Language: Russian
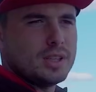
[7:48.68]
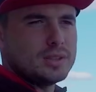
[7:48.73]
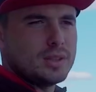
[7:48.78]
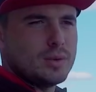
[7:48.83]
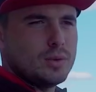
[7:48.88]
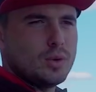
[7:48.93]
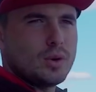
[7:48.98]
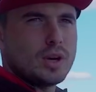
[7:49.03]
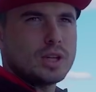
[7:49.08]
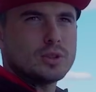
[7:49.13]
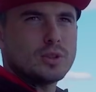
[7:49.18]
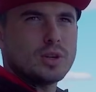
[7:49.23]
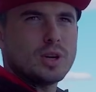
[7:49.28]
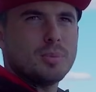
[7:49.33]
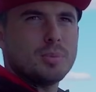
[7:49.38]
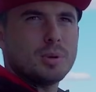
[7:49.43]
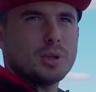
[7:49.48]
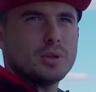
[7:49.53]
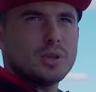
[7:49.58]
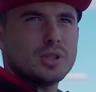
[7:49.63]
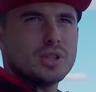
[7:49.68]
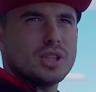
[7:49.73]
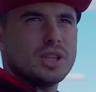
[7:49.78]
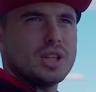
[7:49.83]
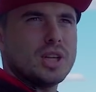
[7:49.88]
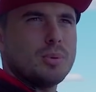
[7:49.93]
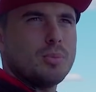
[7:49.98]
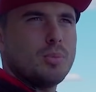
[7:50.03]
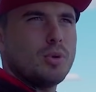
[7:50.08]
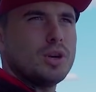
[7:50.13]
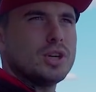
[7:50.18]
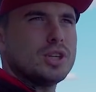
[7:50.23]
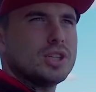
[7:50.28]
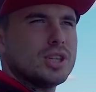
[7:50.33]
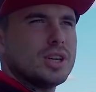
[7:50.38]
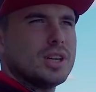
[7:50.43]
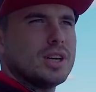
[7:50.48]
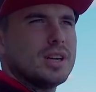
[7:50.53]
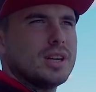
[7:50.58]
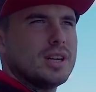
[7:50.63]
ловлю, которая приносит
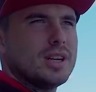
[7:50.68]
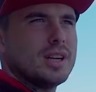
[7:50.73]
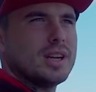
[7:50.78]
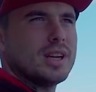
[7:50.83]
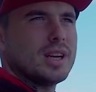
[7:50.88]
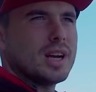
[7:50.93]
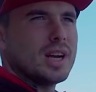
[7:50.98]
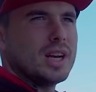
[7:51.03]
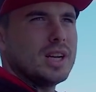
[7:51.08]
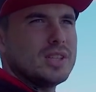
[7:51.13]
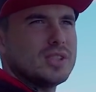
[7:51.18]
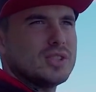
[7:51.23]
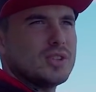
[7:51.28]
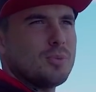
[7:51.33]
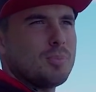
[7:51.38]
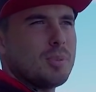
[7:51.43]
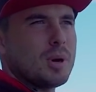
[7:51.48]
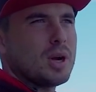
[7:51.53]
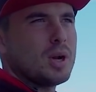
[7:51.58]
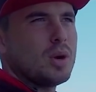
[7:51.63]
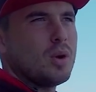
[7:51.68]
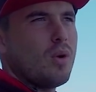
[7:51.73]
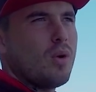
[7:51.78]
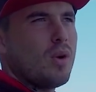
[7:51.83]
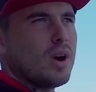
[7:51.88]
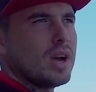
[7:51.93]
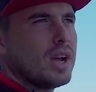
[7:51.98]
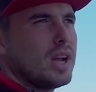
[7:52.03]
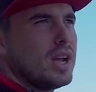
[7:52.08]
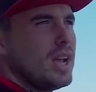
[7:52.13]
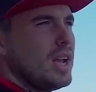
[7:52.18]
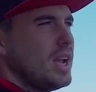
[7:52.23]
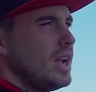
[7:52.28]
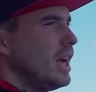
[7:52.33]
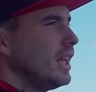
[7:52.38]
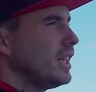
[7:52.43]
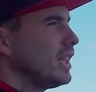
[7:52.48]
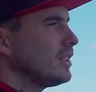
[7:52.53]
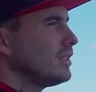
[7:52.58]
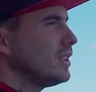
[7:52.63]
наибольшее количество поклевок.
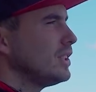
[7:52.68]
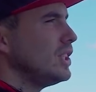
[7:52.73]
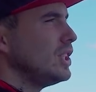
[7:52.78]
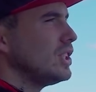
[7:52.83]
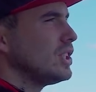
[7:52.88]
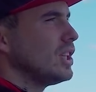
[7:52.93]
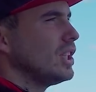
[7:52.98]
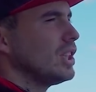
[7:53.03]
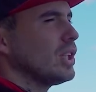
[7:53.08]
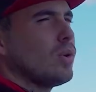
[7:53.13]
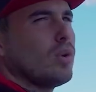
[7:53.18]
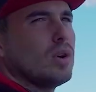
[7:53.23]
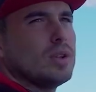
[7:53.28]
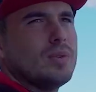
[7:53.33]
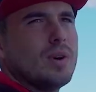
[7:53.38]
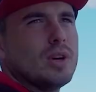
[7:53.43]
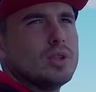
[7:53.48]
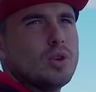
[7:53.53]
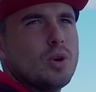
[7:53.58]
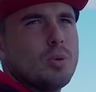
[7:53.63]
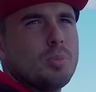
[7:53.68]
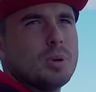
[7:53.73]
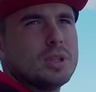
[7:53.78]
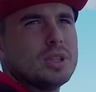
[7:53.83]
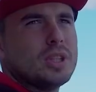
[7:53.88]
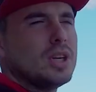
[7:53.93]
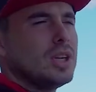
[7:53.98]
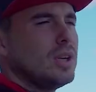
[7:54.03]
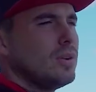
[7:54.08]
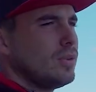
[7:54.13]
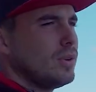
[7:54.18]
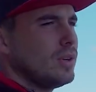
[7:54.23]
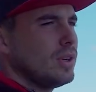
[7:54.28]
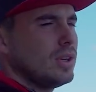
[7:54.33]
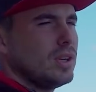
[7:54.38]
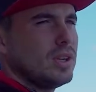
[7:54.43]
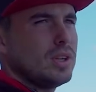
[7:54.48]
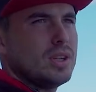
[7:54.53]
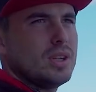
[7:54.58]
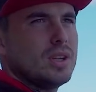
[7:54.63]
Это классический такой двойной подрыв,
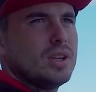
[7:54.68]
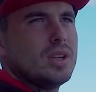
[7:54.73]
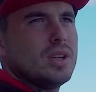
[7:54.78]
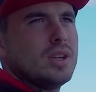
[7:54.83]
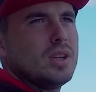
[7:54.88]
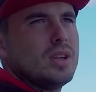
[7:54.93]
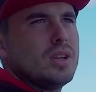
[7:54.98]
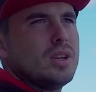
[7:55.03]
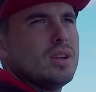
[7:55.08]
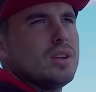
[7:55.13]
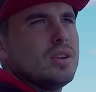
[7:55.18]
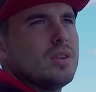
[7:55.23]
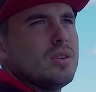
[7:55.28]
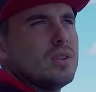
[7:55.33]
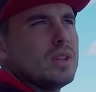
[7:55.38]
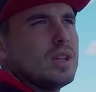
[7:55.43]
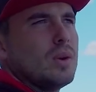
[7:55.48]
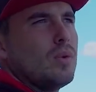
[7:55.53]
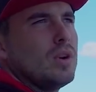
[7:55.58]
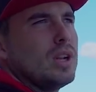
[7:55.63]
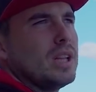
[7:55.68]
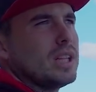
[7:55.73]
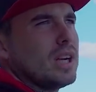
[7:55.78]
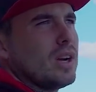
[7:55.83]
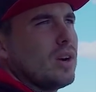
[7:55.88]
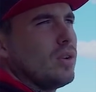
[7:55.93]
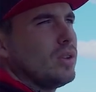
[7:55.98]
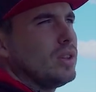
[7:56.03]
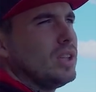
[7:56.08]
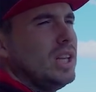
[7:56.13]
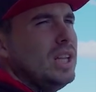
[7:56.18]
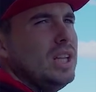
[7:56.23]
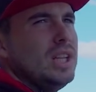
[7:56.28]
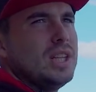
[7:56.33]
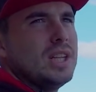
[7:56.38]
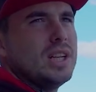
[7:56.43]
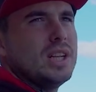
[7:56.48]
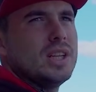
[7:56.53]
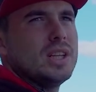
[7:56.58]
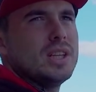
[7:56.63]
довольно такой
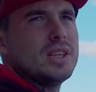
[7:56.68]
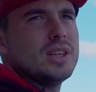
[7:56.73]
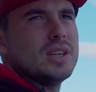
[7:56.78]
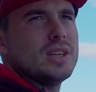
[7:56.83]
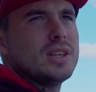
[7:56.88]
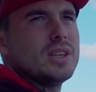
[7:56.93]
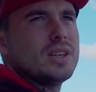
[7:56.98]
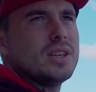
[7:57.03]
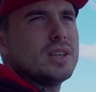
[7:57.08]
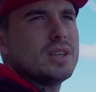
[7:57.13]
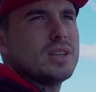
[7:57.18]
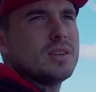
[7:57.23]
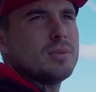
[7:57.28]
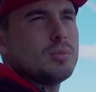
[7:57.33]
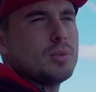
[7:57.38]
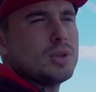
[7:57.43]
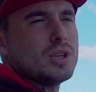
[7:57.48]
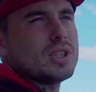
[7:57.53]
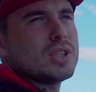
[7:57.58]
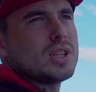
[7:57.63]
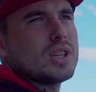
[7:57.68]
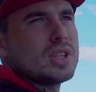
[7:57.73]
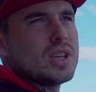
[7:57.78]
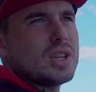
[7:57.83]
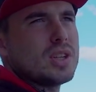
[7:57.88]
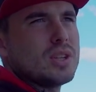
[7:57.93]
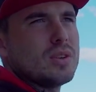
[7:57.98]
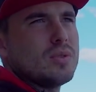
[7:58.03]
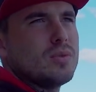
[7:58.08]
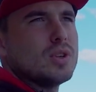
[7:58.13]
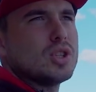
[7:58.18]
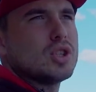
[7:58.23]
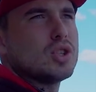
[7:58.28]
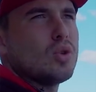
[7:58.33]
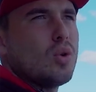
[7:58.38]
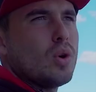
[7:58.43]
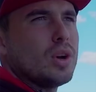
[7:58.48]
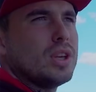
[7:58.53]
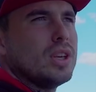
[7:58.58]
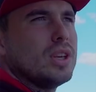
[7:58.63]
длительный, можно сказать,
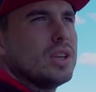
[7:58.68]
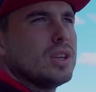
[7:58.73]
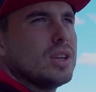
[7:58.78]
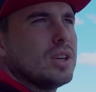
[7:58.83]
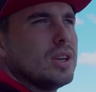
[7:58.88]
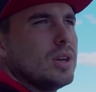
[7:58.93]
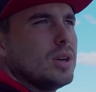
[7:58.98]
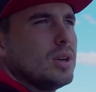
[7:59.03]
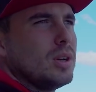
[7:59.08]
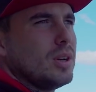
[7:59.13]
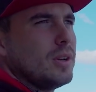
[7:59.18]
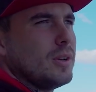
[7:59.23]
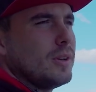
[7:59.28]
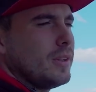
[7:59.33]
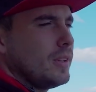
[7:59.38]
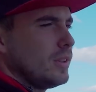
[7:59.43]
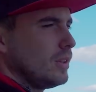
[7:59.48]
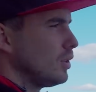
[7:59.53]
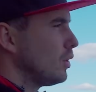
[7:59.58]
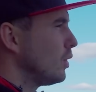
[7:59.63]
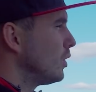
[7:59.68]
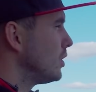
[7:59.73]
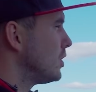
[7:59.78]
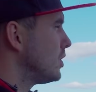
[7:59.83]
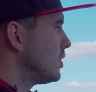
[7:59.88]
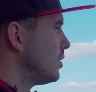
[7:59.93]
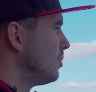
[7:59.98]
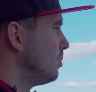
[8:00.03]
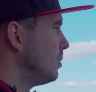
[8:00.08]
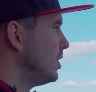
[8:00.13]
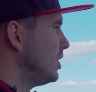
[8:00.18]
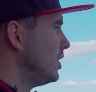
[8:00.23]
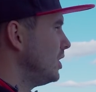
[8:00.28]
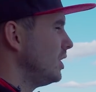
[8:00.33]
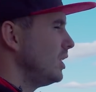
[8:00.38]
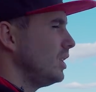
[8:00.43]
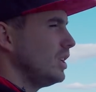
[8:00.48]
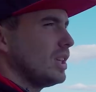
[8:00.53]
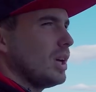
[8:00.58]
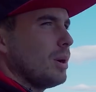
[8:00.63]
высокий. То есть мы
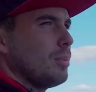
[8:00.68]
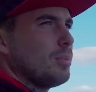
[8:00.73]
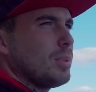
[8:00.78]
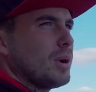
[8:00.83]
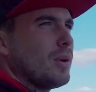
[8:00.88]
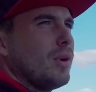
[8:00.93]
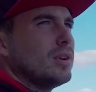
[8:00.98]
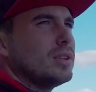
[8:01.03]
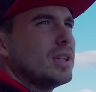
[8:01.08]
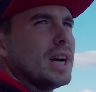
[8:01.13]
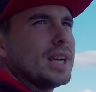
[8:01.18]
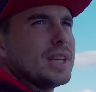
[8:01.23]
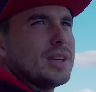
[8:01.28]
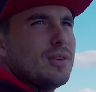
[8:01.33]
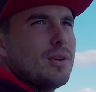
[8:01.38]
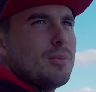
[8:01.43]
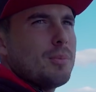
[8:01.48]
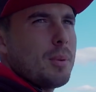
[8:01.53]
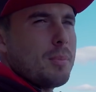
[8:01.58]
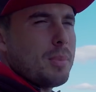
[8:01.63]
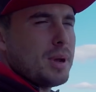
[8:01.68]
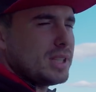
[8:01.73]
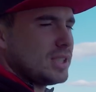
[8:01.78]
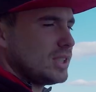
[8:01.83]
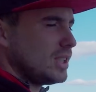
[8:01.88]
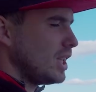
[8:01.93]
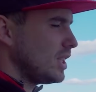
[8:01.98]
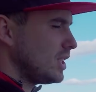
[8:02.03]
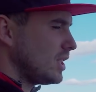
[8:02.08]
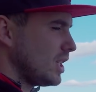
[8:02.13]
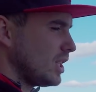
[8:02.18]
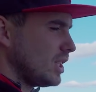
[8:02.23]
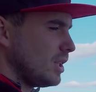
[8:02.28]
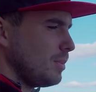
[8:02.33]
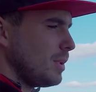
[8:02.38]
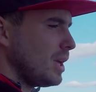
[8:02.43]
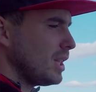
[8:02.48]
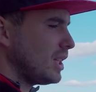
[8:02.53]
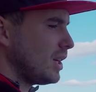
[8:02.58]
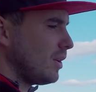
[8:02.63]
не там проволакиваем по 5-10
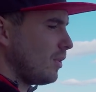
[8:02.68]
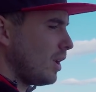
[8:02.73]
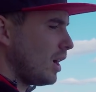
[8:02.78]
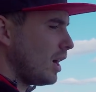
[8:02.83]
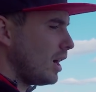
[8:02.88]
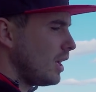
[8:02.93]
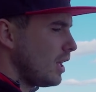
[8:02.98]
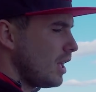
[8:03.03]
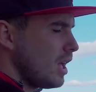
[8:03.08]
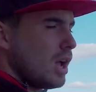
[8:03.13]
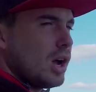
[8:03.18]
сантиметров, а